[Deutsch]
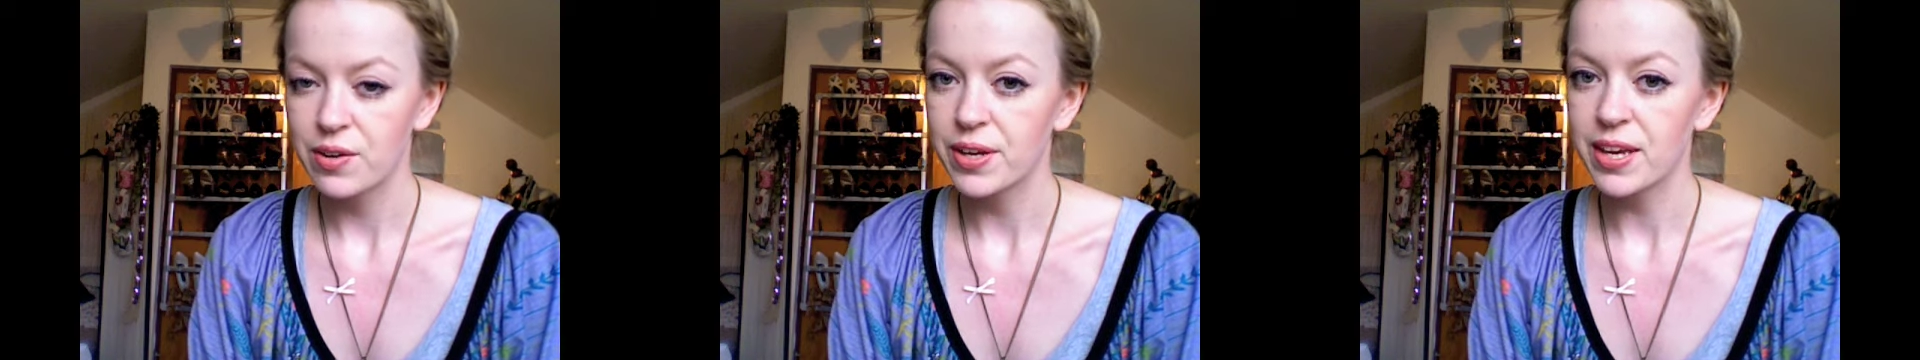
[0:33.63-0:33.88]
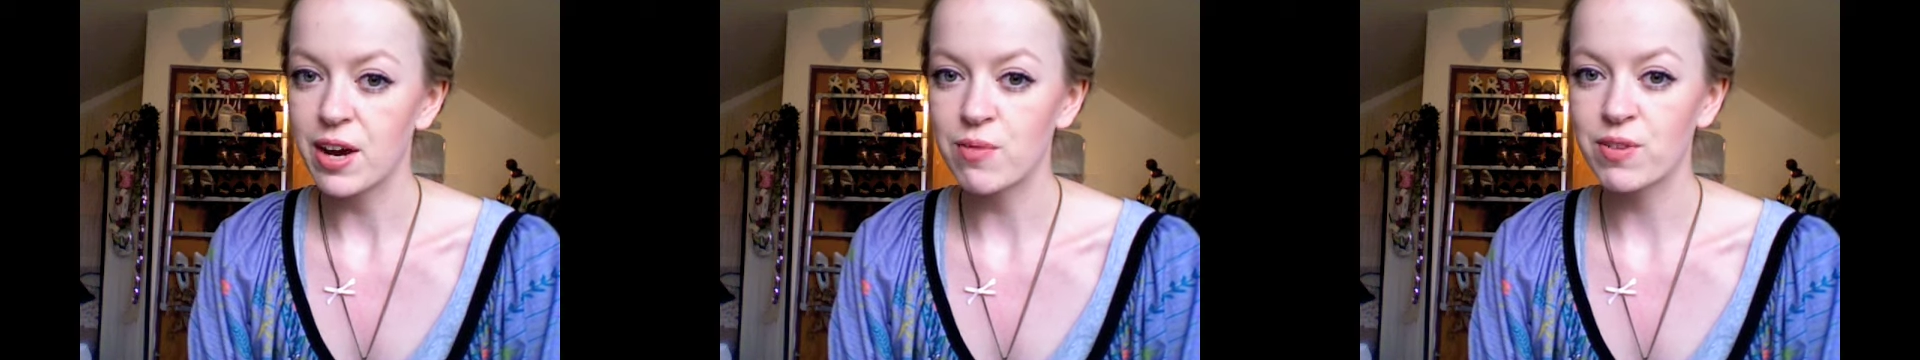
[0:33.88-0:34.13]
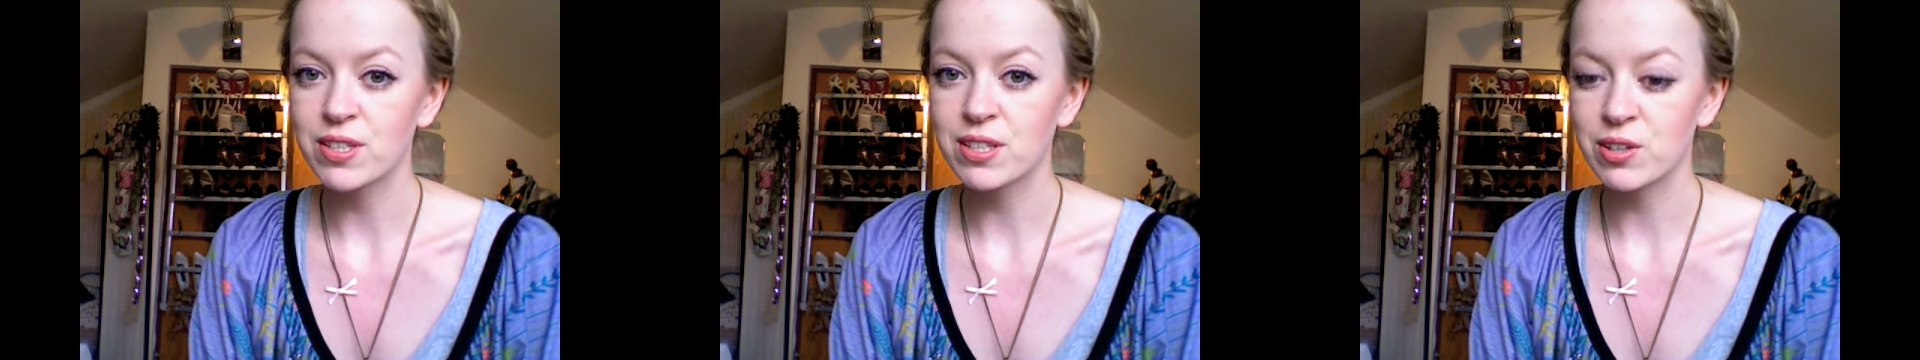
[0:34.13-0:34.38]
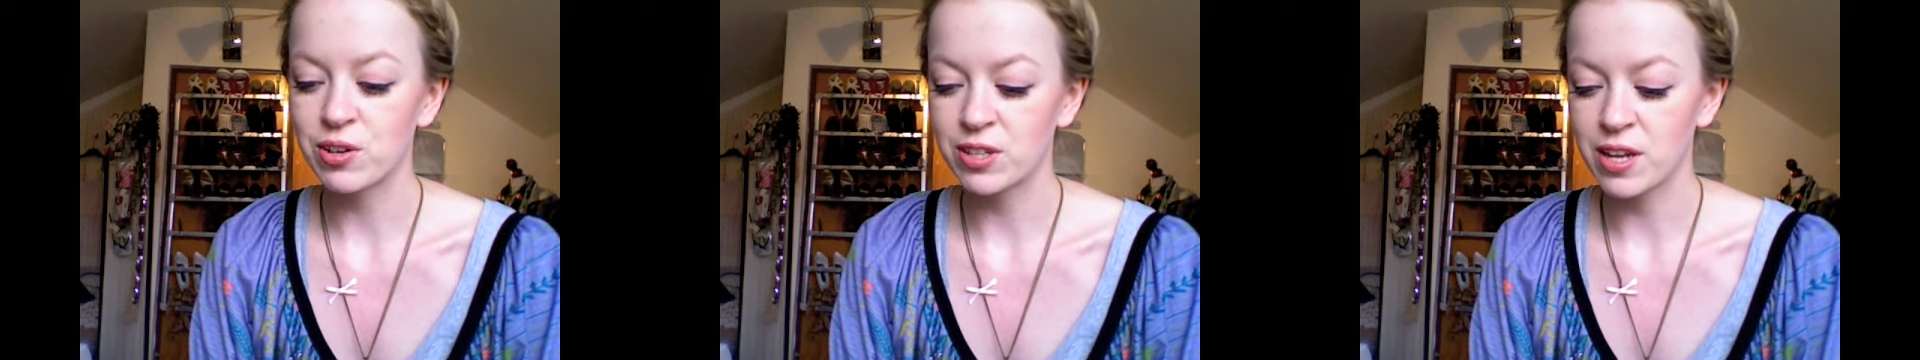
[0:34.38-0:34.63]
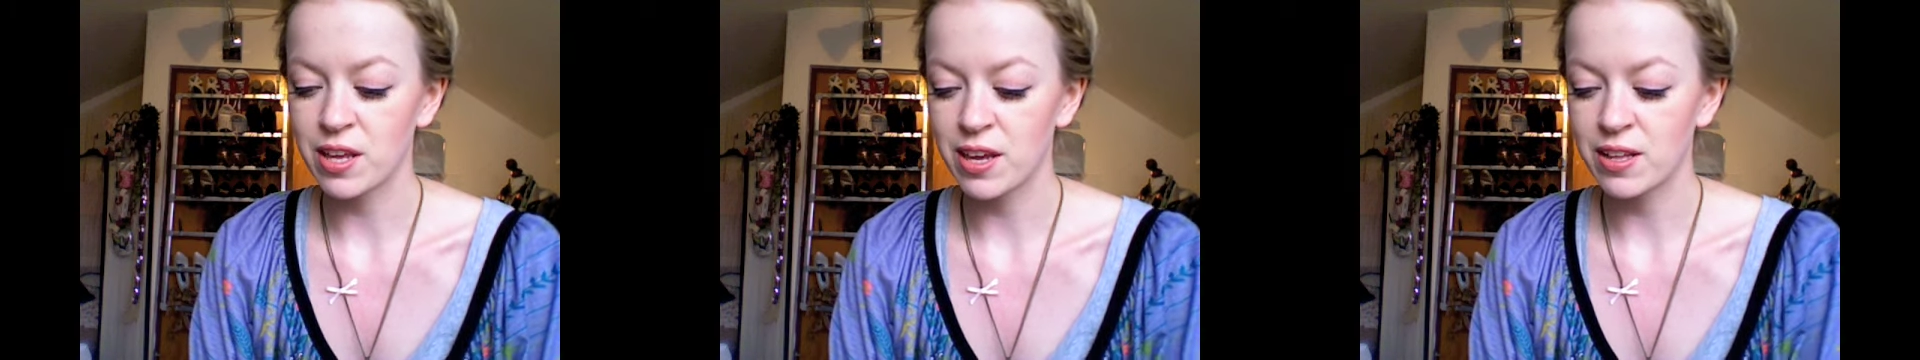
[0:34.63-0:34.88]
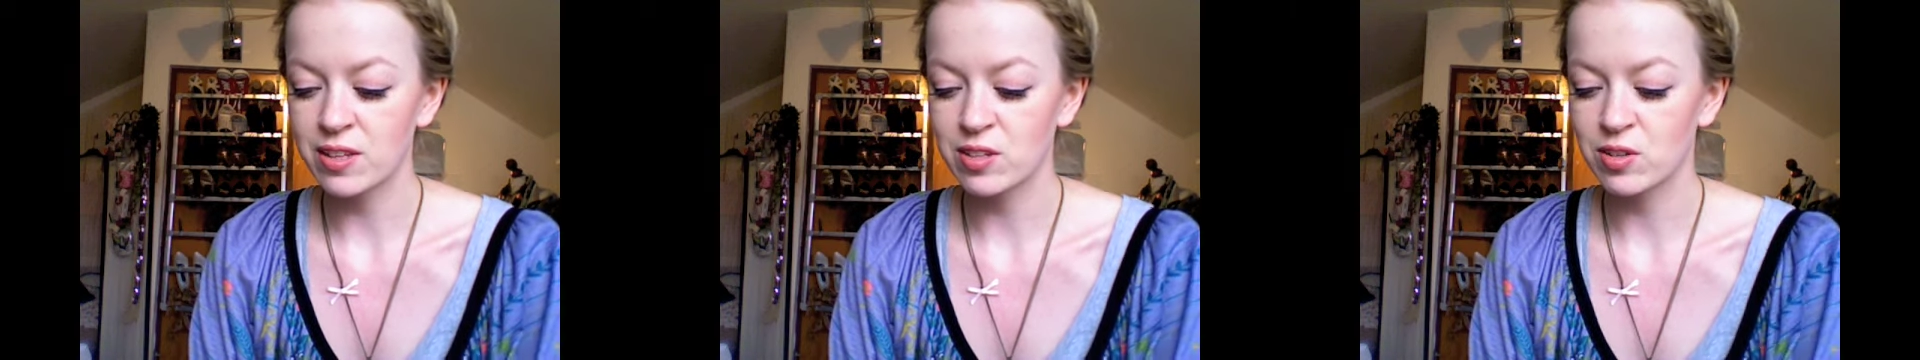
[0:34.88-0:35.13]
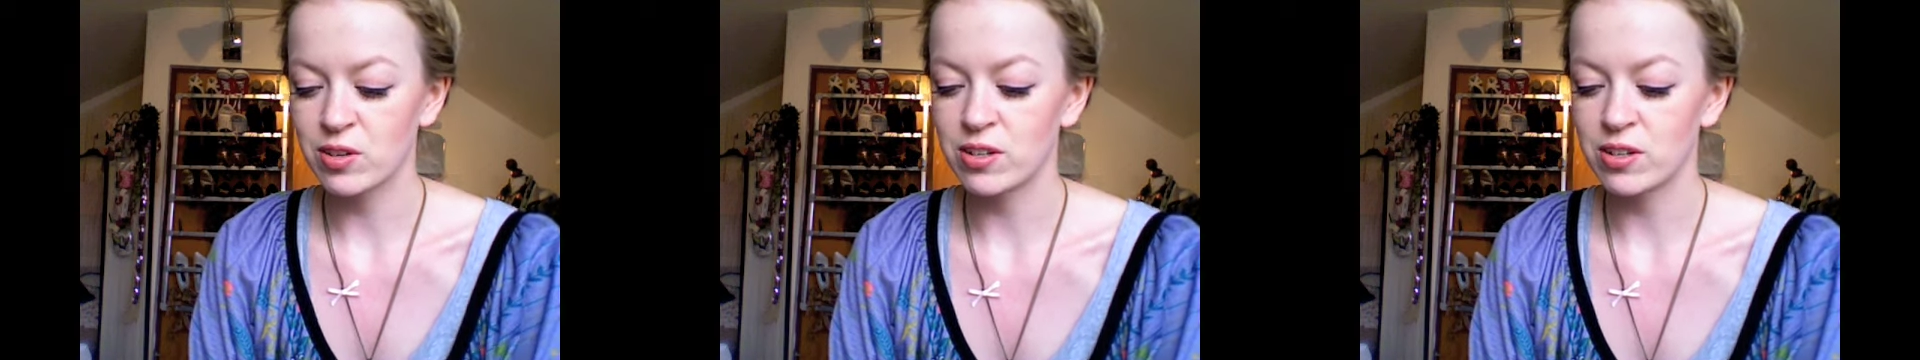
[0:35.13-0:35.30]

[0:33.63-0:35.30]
Ja, um was es heute gehen soll,